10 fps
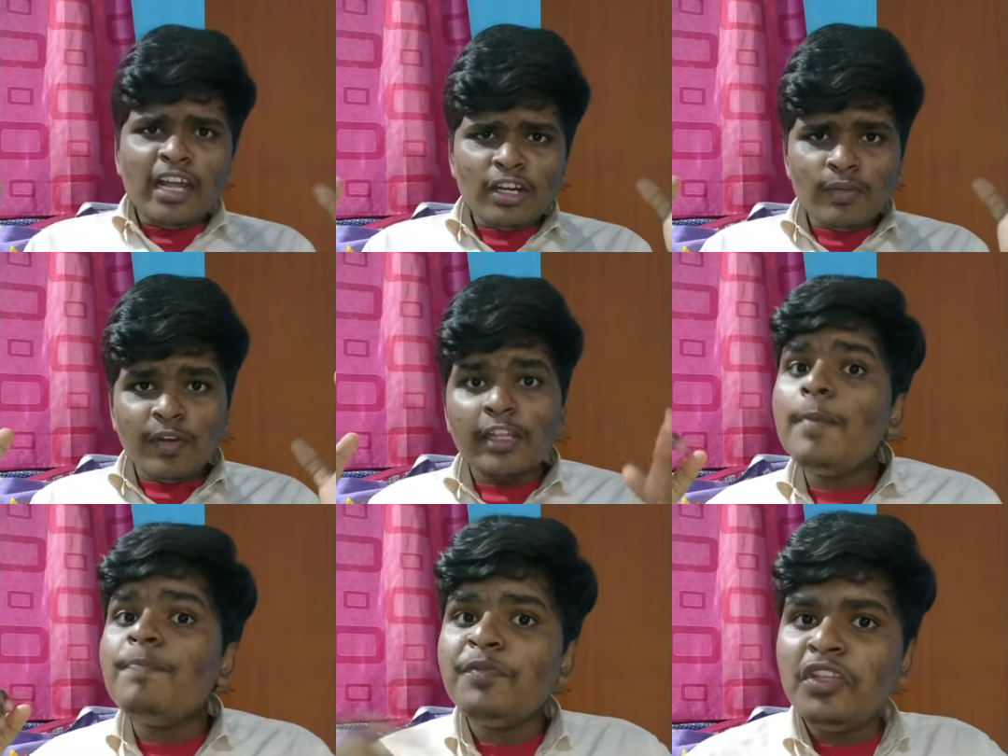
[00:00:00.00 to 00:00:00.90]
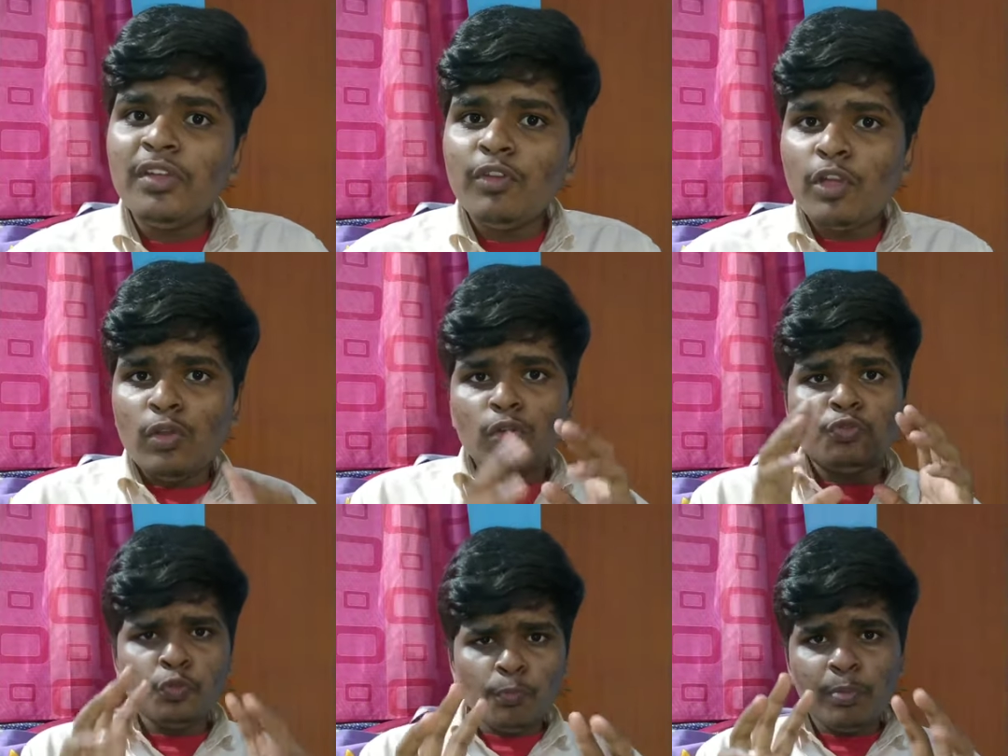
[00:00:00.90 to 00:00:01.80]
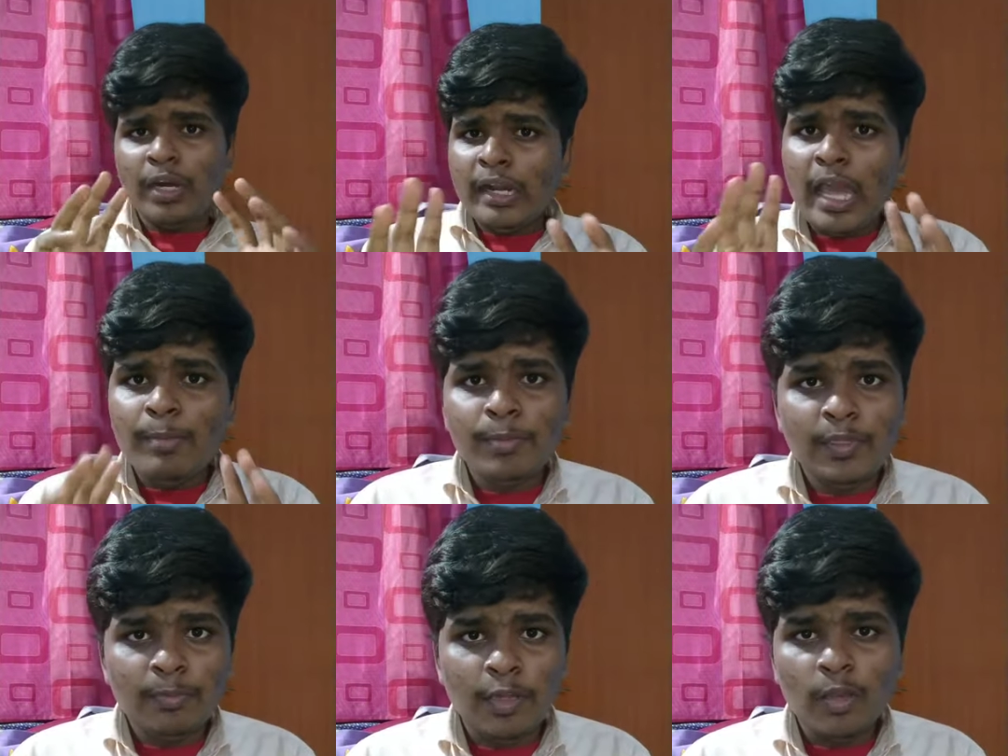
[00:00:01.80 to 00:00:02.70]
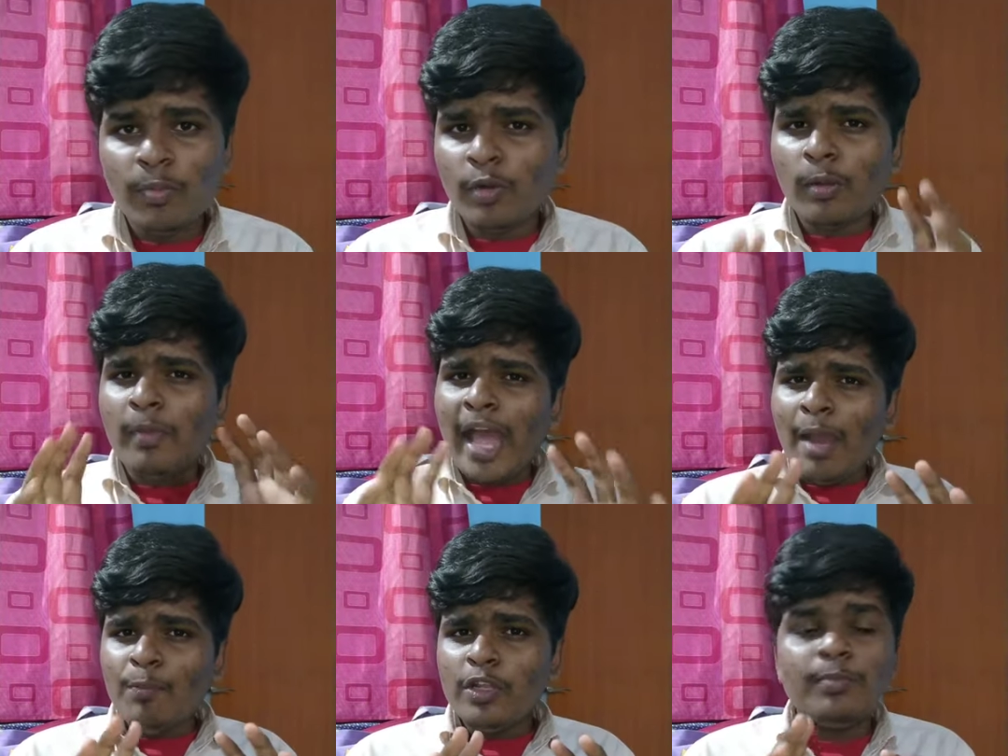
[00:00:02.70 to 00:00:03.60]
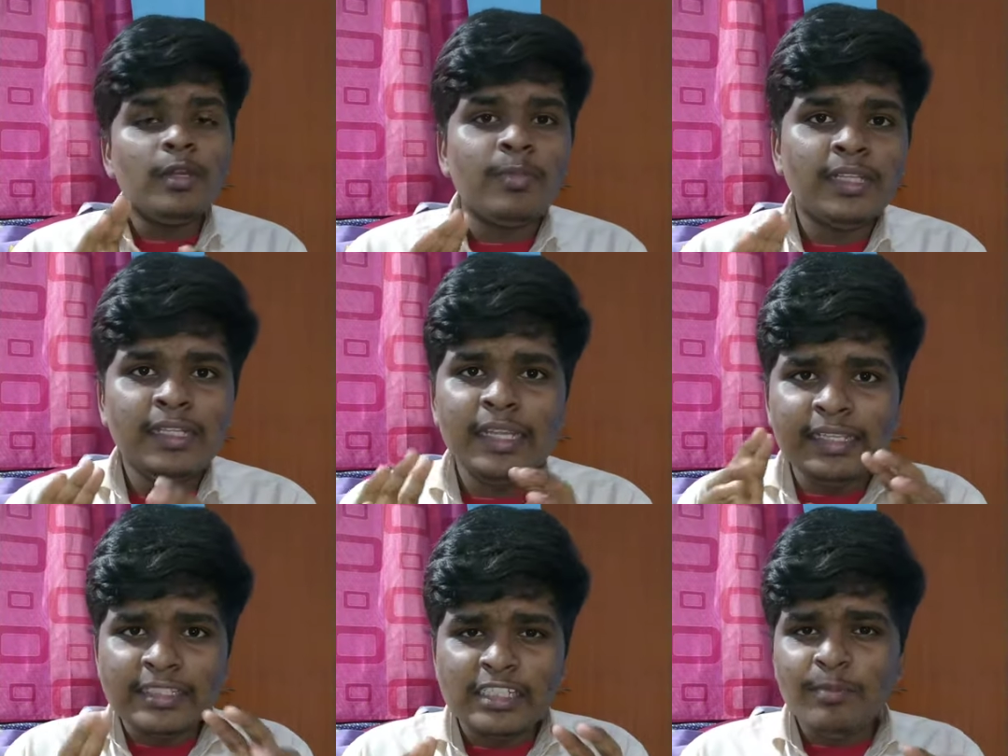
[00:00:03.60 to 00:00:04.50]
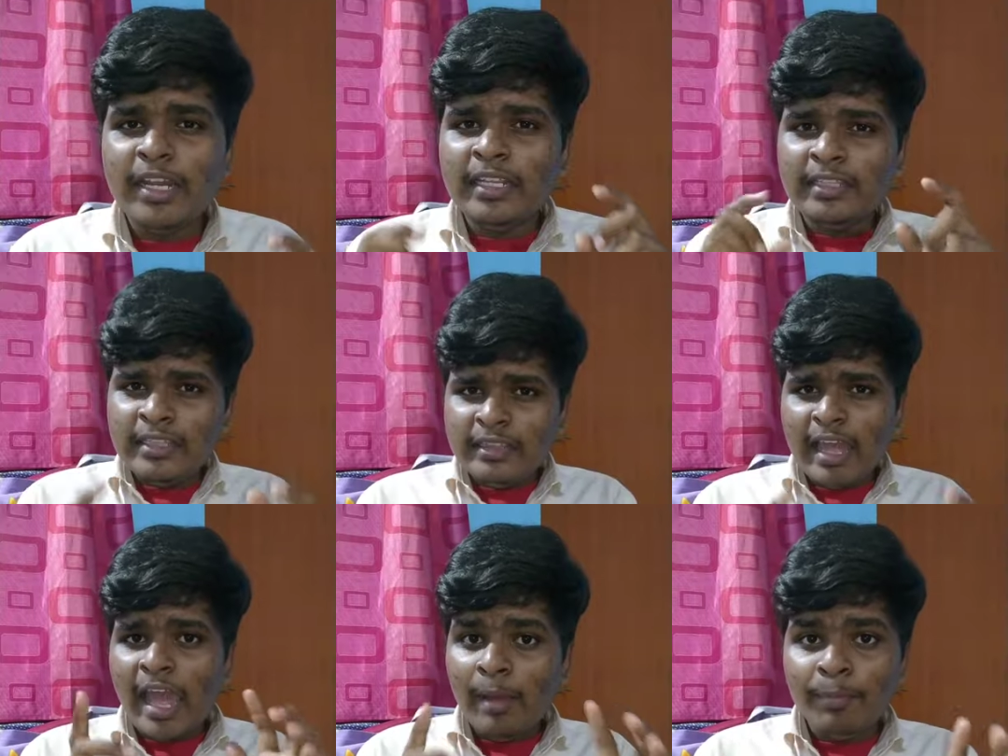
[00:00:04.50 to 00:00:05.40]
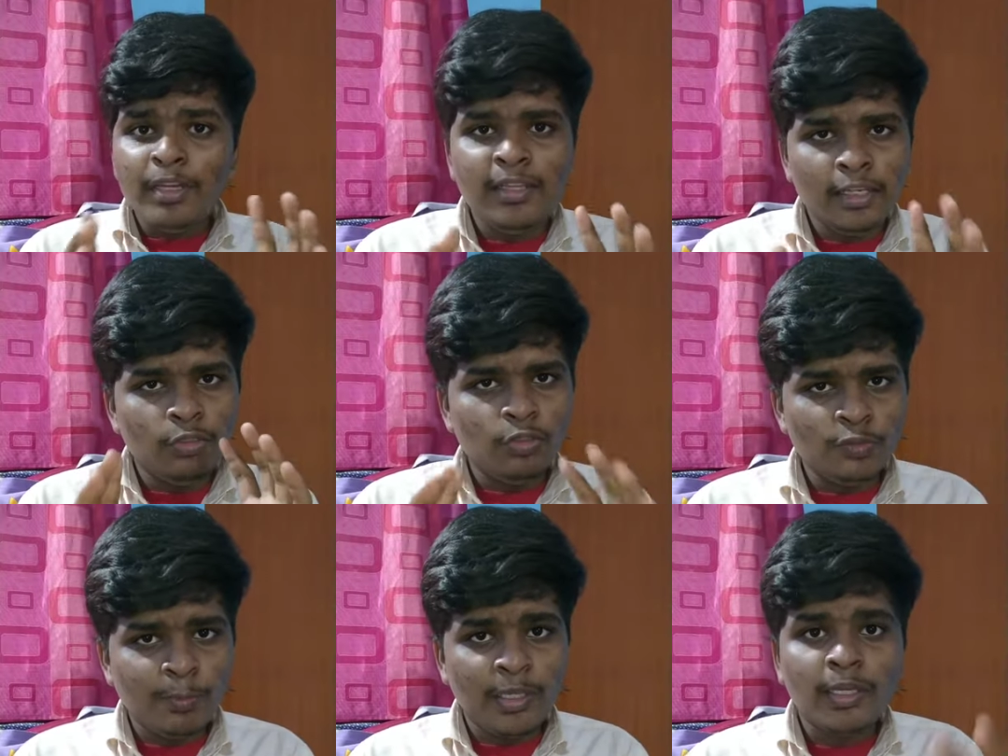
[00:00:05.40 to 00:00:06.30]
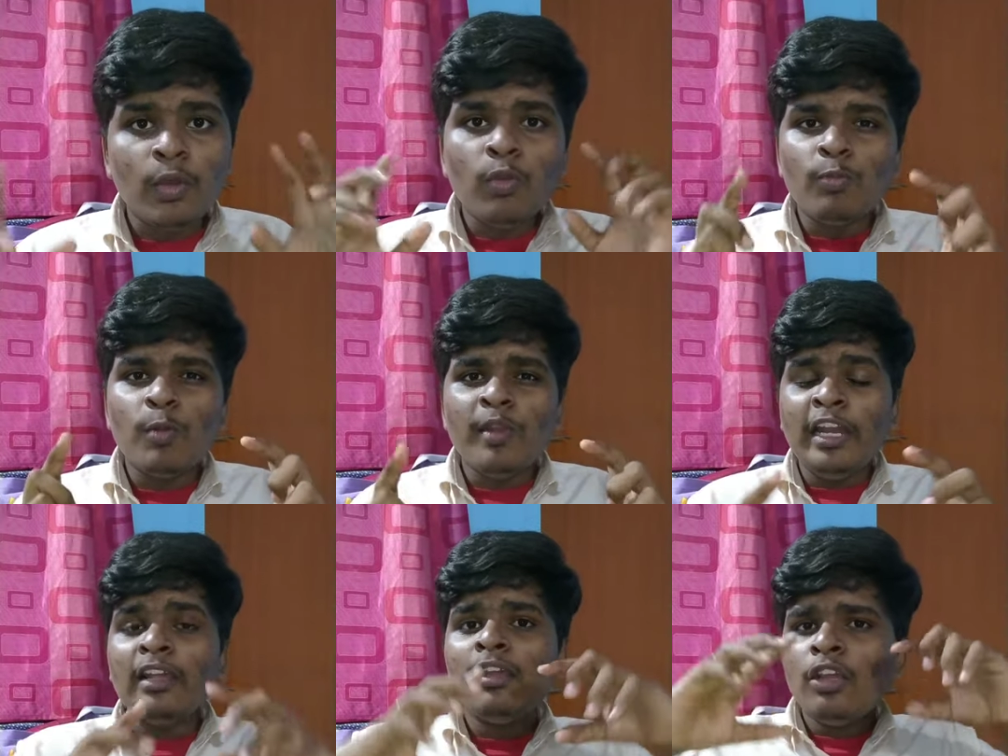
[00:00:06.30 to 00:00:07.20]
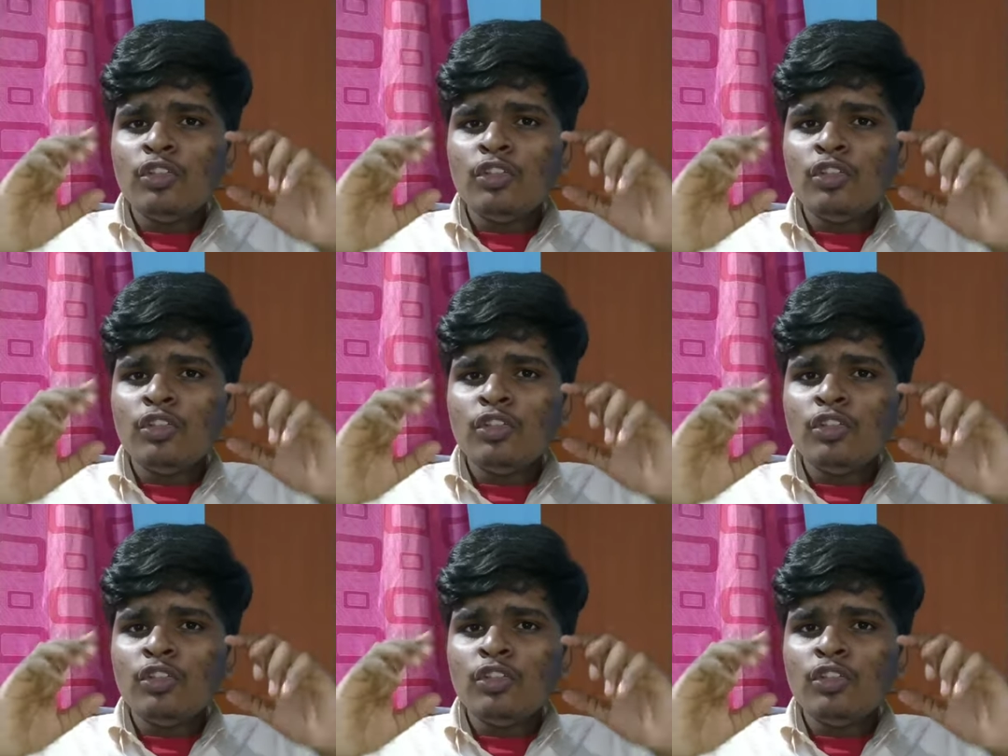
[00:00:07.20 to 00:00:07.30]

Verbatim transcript: எல்லாருக்கும் வணக்கம் இந்த வீடியோவில் ஒரு சூப்பரான ஆப்பை பற்றி பார்க்க போகிறோம் ஆப்புடைய பேர் பார்த்தீங்கன்னா எஸ்டிமேட் இந்த ஆப்பை நீங்கள் யூஸ் பண்ணிங்கன்னா உங்கள் மொபைலில்